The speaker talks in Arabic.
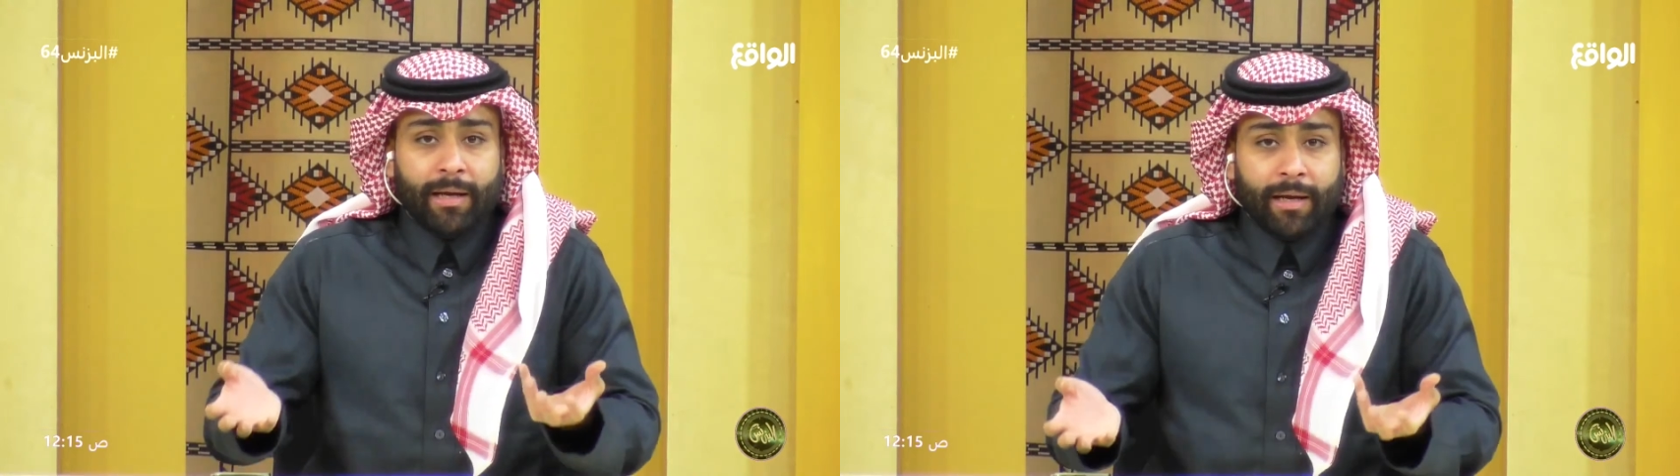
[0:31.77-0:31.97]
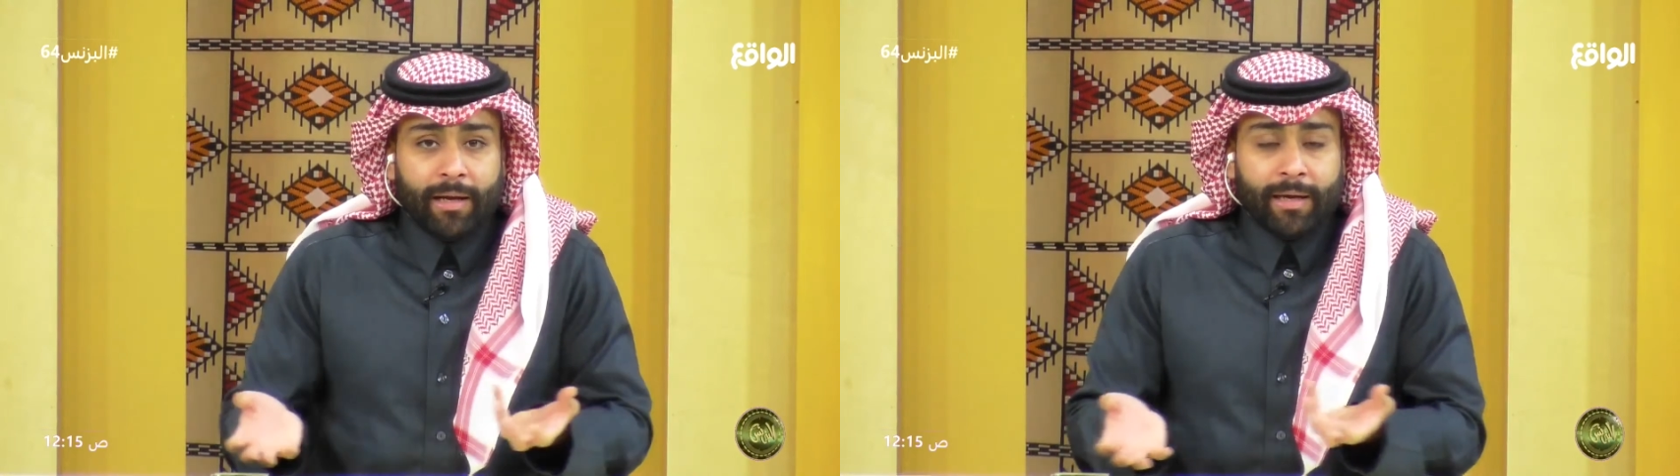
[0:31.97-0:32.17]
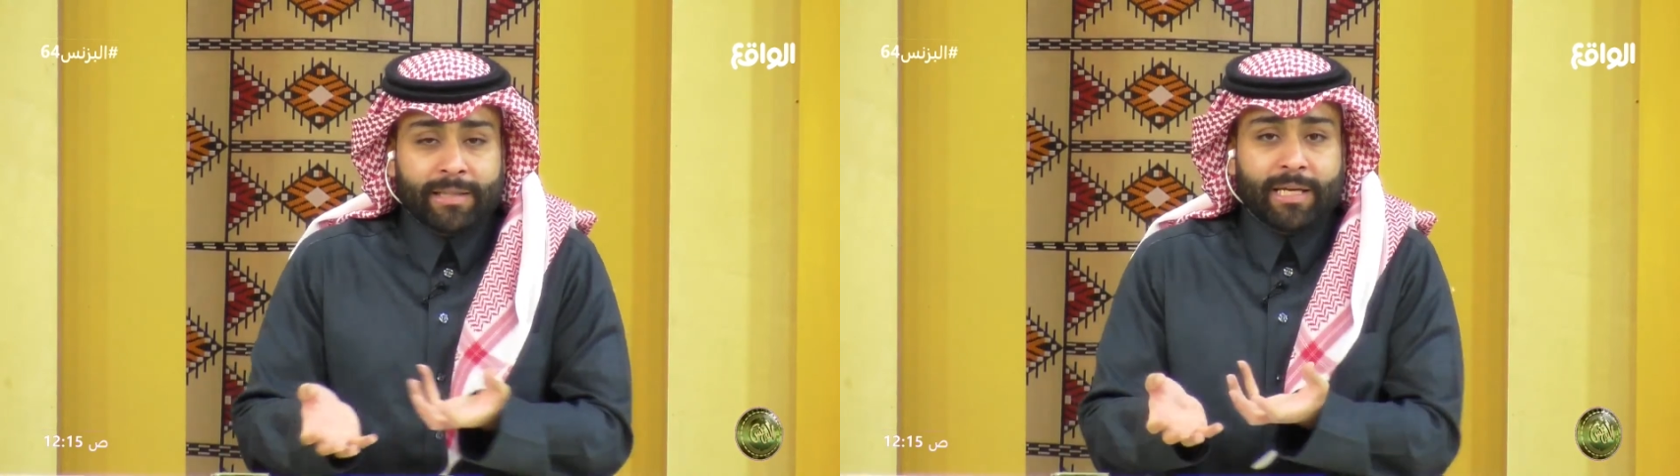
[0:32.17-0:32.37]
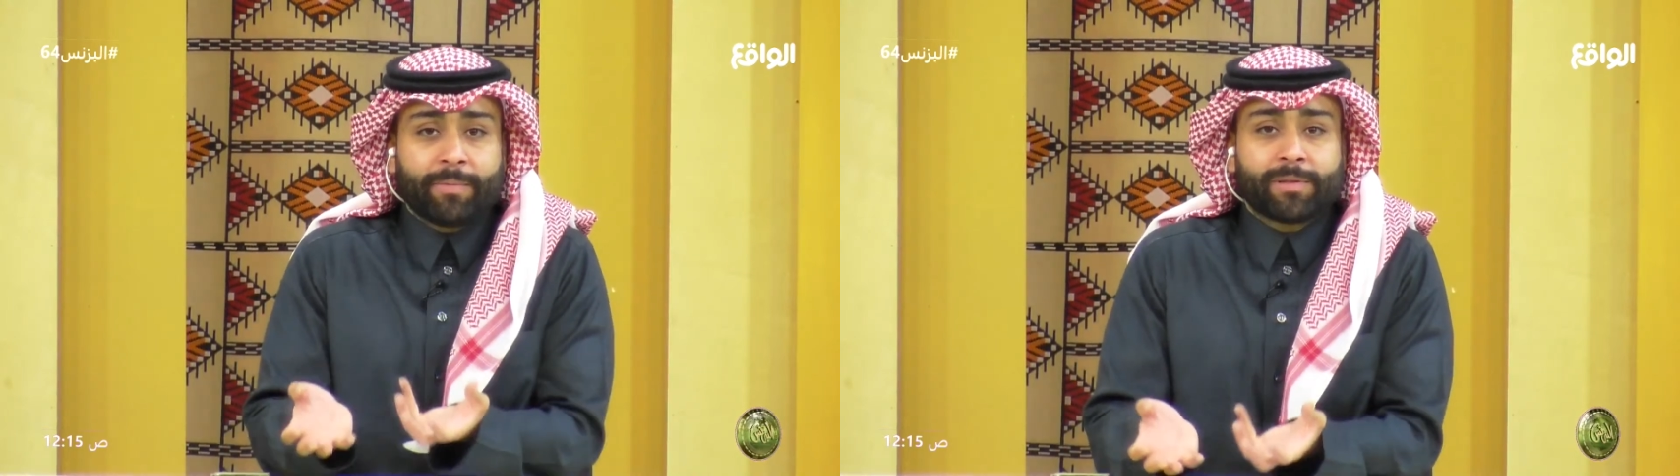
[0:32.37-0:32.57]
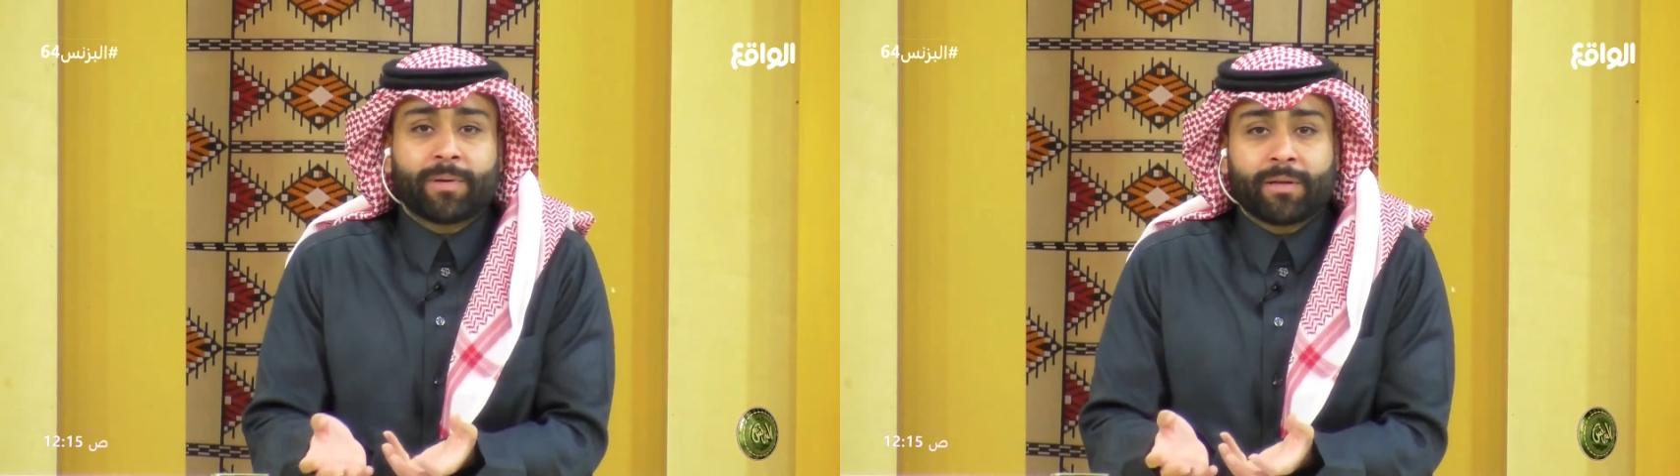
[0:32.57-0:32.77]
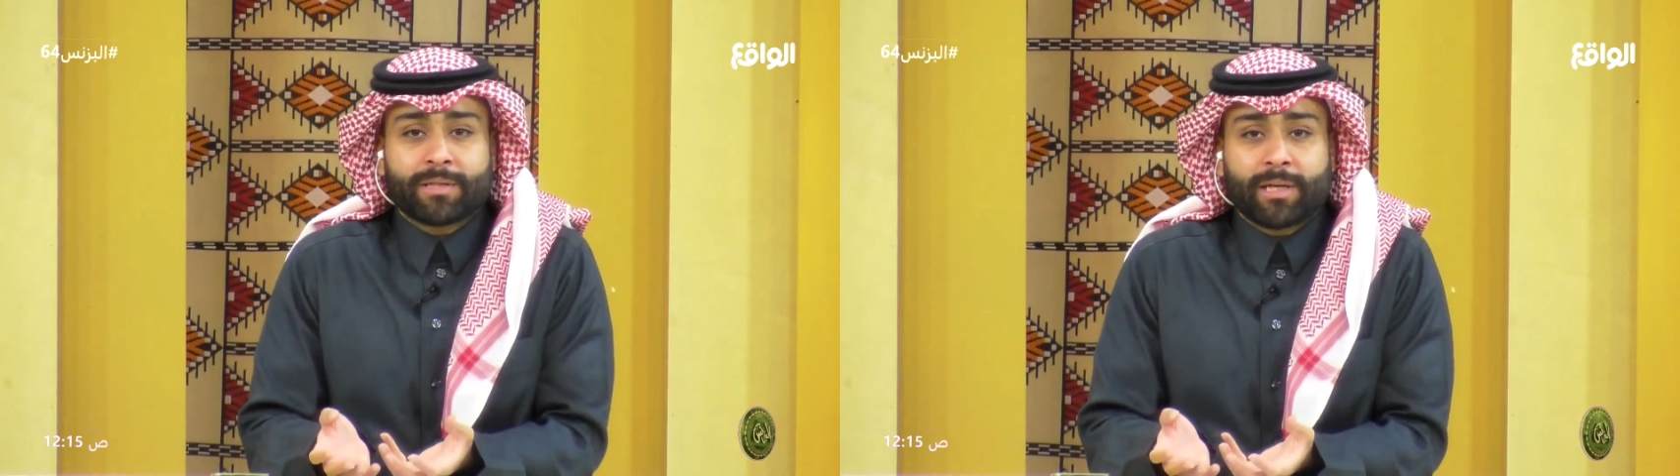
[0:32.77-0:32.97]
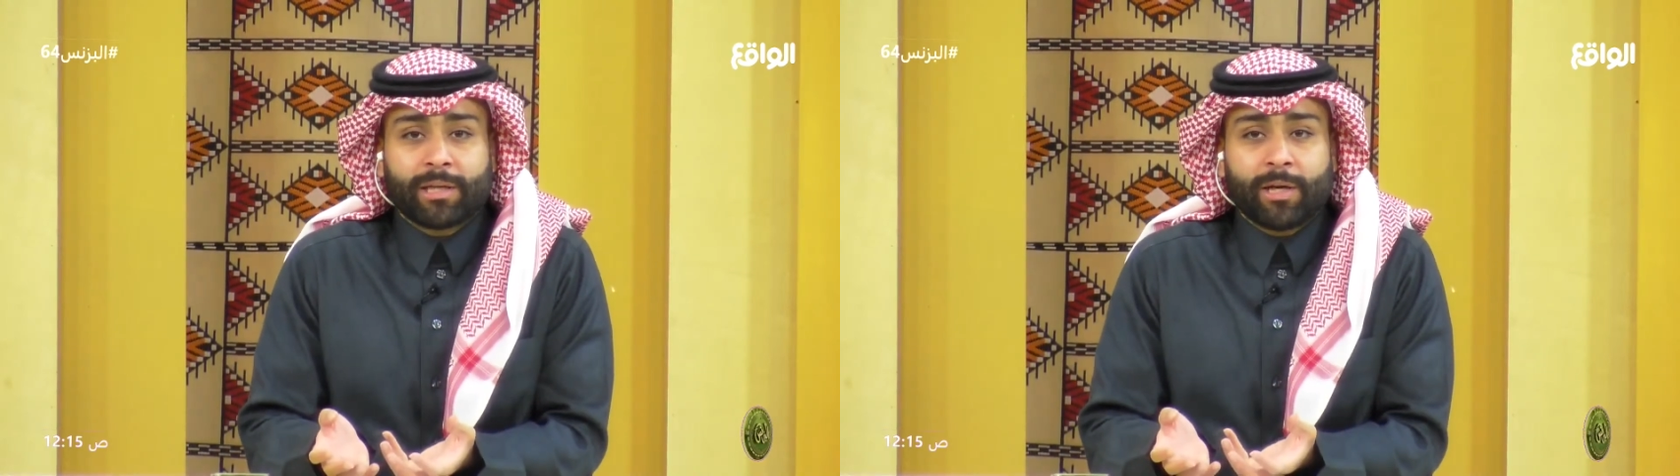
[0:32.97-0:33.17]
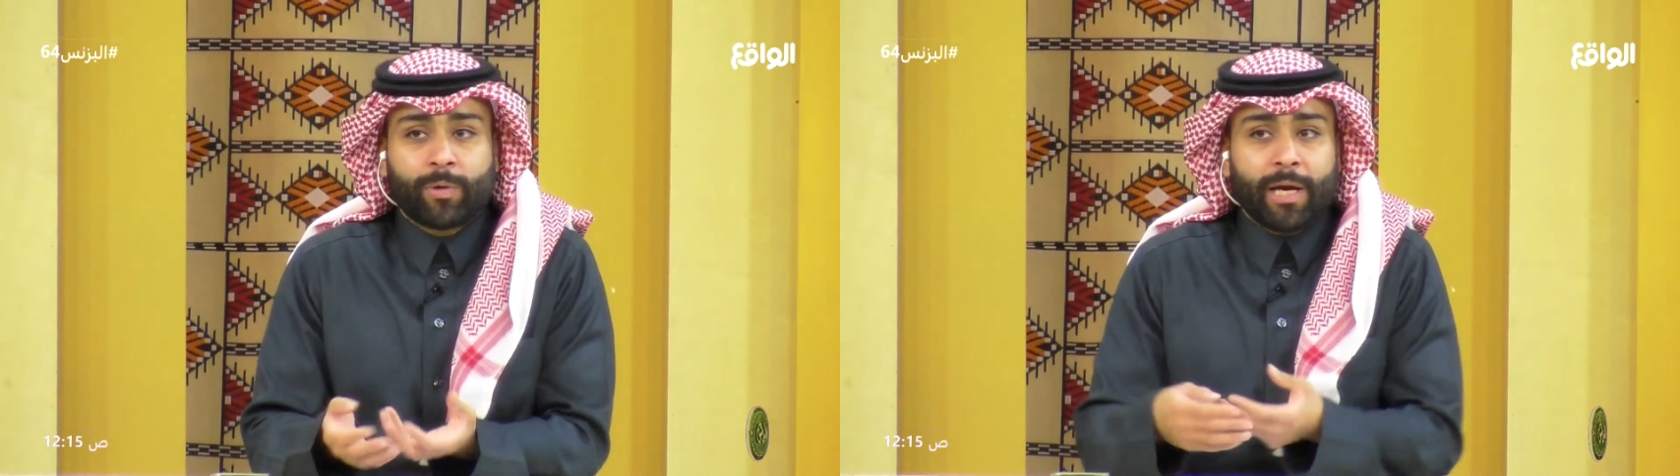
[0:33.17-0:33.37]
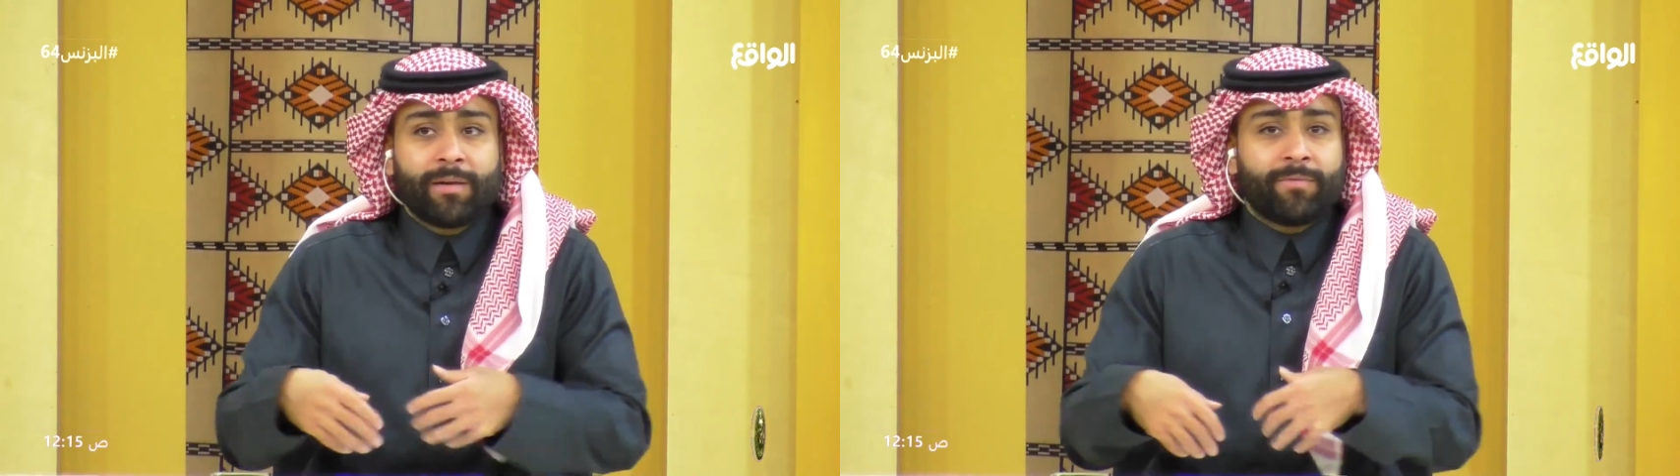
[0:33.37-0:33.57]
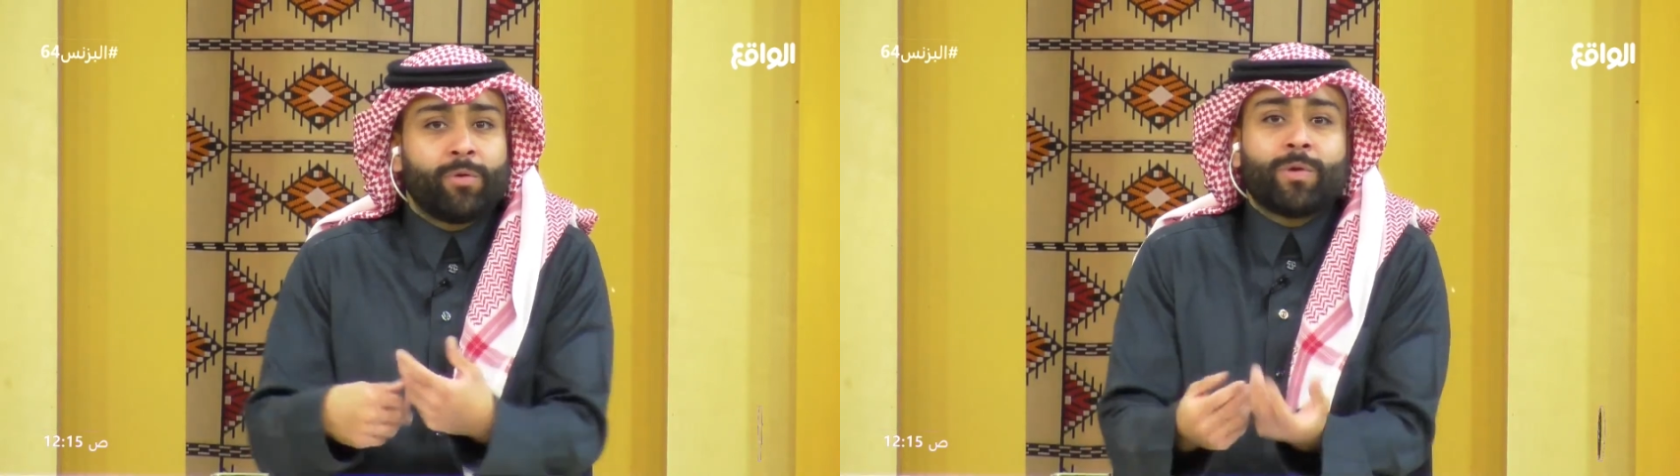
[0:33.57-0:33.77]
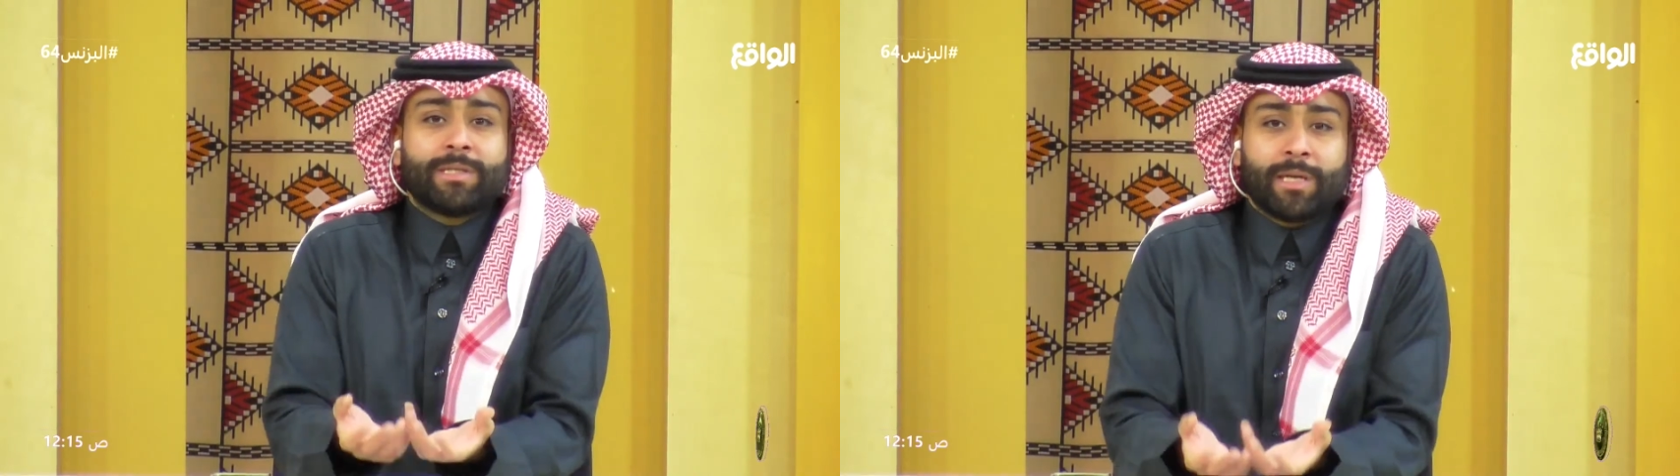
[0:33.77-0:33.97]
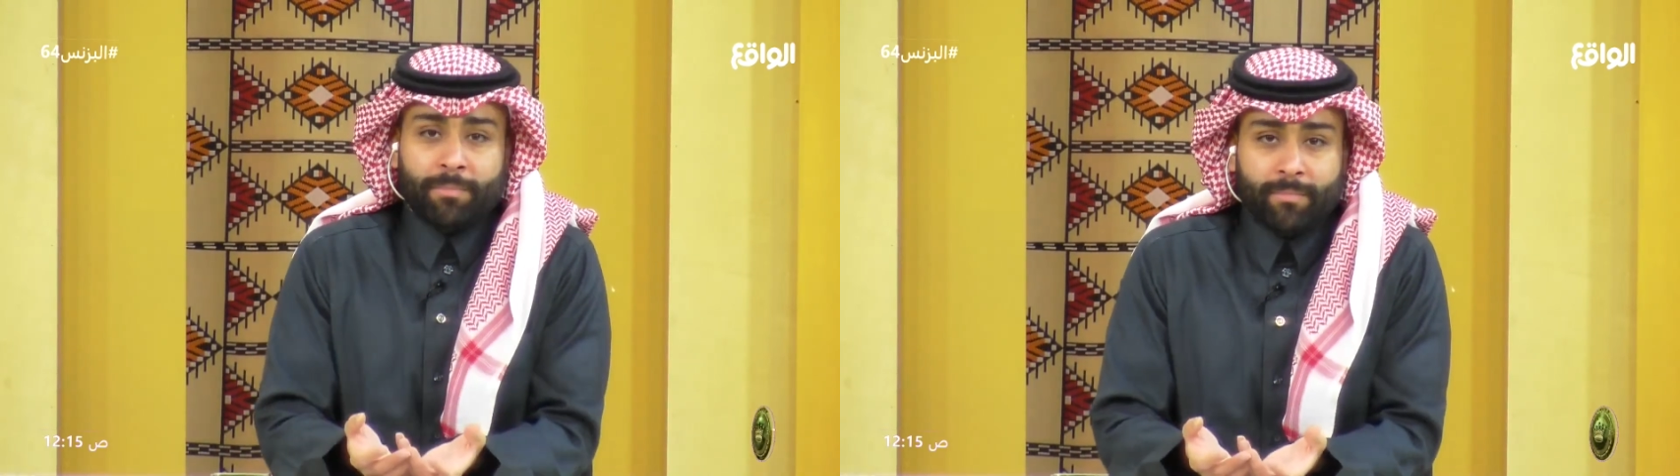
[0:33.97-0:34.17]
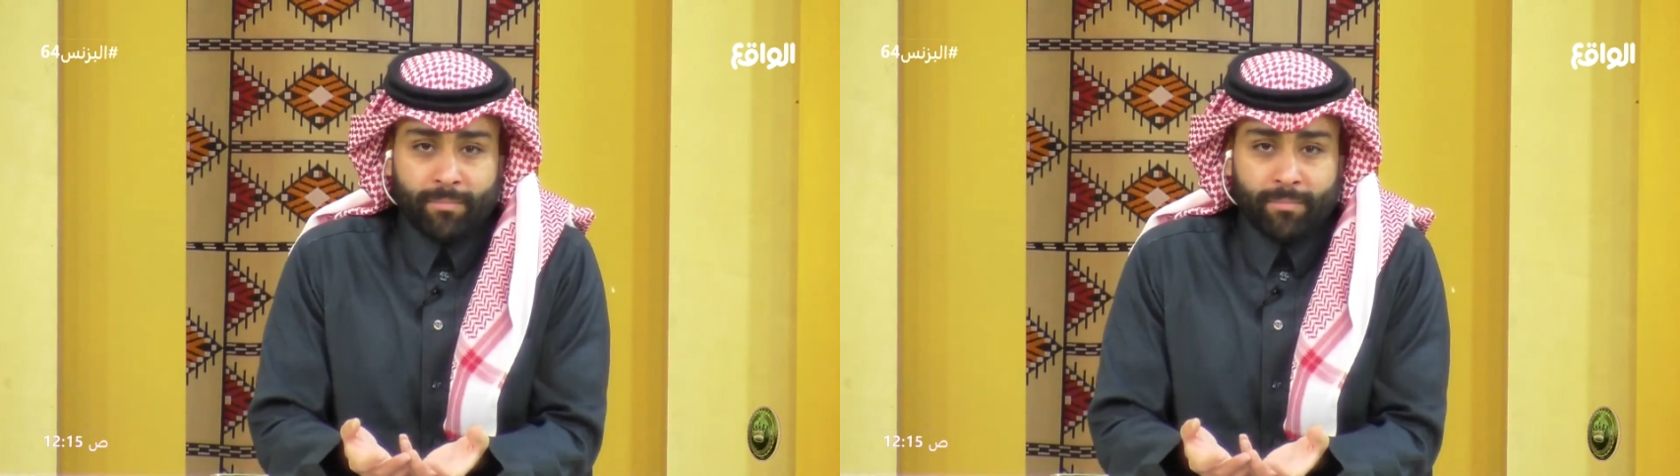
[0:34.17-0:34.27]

آه، إصابة مرض السرطان وكأن انفلونزا